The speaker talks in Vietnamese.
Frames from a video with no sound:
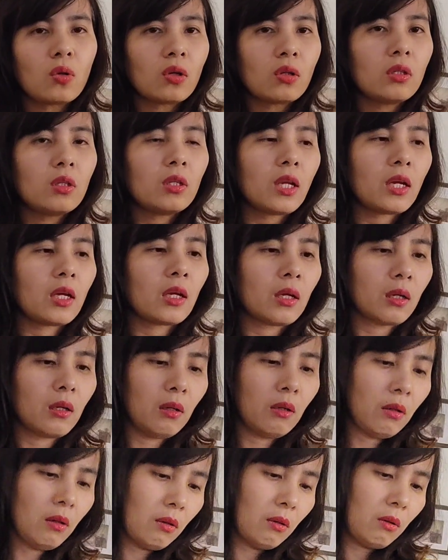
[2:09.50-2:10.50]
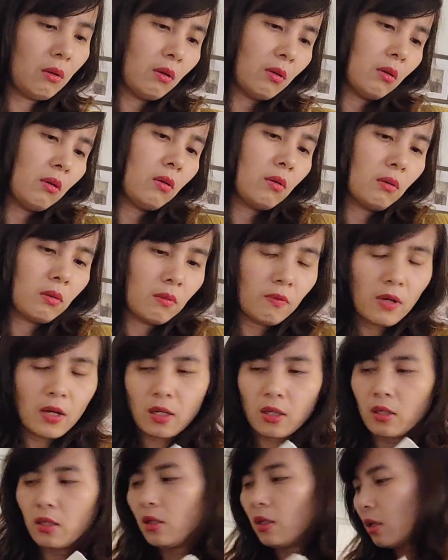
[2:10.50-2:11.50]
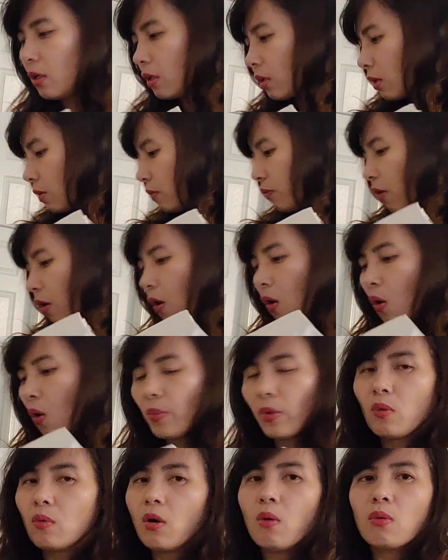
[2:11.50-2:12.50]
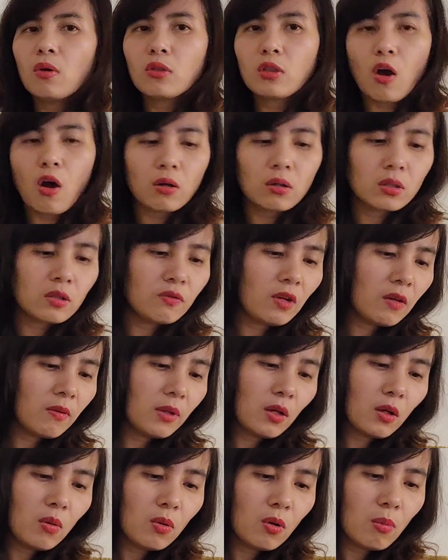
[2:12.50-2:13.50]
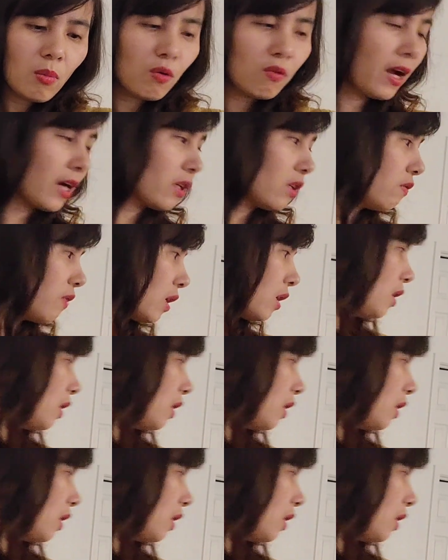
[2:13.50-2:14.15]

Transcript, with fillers: nó như thế này và cái ờ, vỏ hộp nó cũng không có to được như vậy và nó không có màu vàng như vậy